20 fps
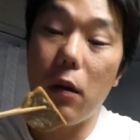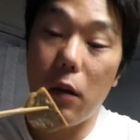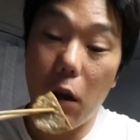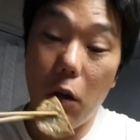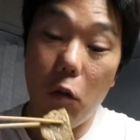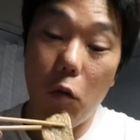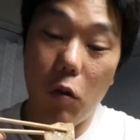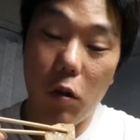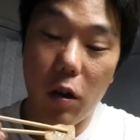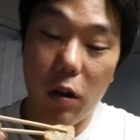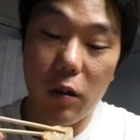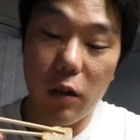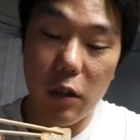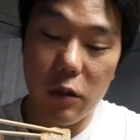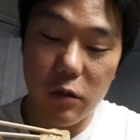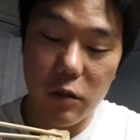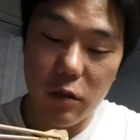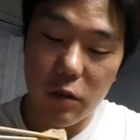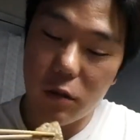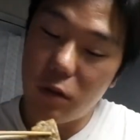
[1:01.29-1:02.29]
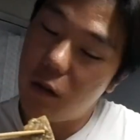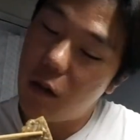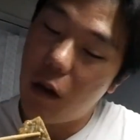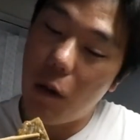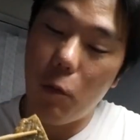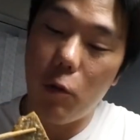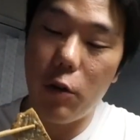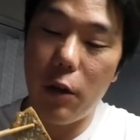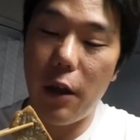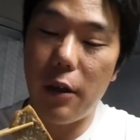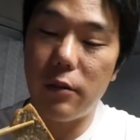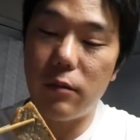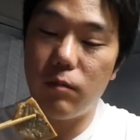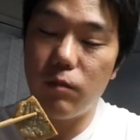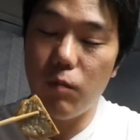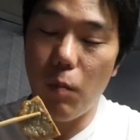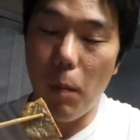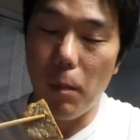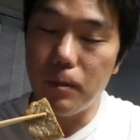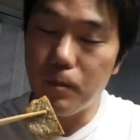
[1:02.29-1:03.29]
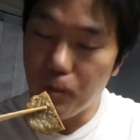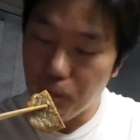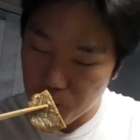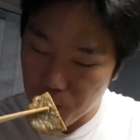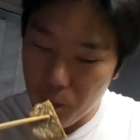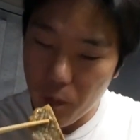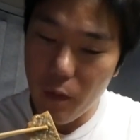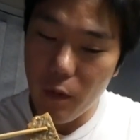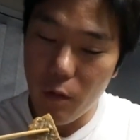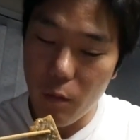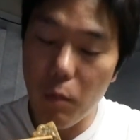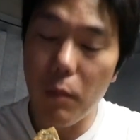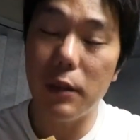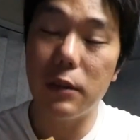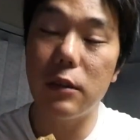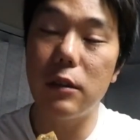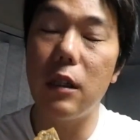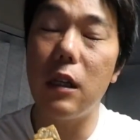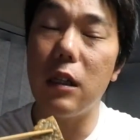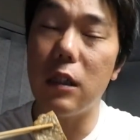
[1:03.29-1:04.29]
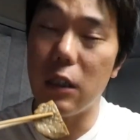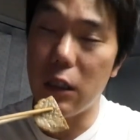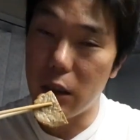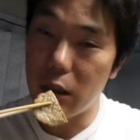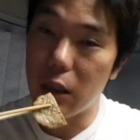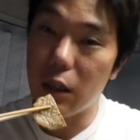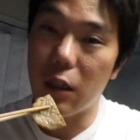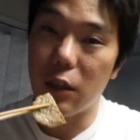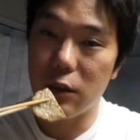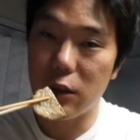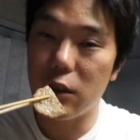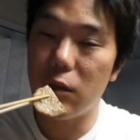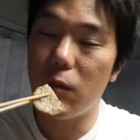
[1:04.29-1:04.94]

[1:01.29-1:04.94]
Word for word: が結構かかってるんですよそれがもうねまあステーキって感